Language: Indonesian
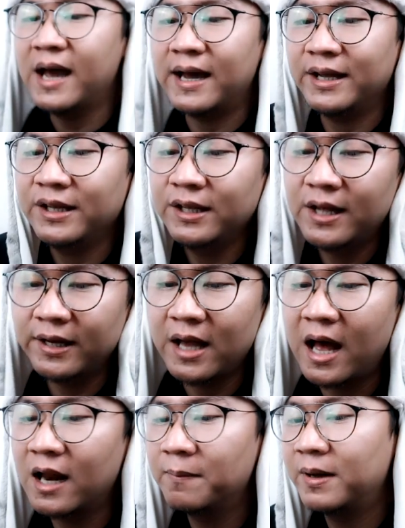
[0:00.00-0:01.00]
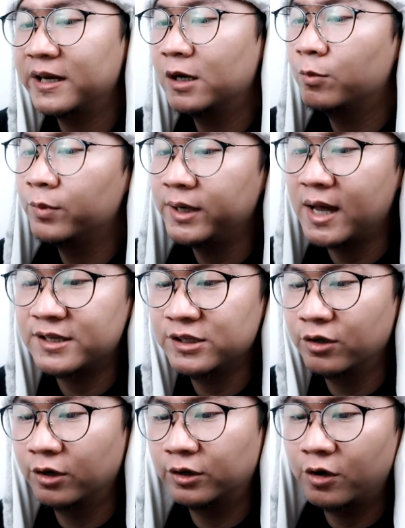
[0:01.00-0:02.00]
Ya, ini dari halaman
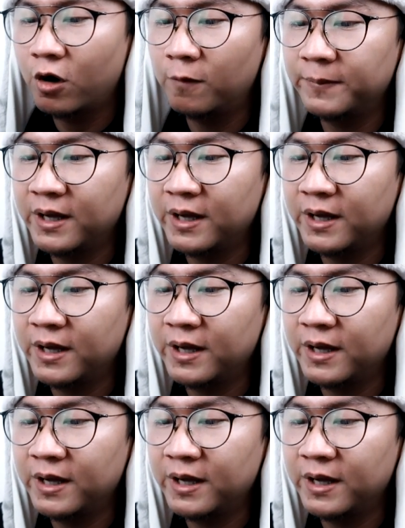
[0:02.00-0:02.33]
iluminasi.com